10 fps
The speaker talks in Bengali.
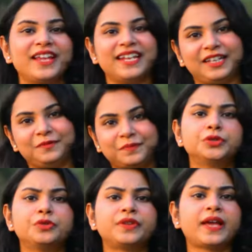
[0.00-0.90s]
ভয় নেই
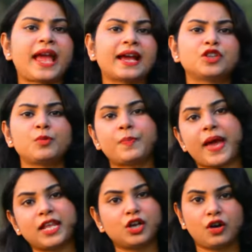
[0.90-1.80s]
শুরুতে একদমই
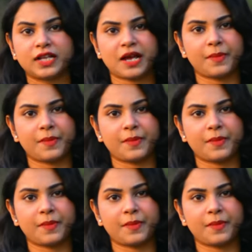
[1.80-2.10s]
প্যানিক হওয়া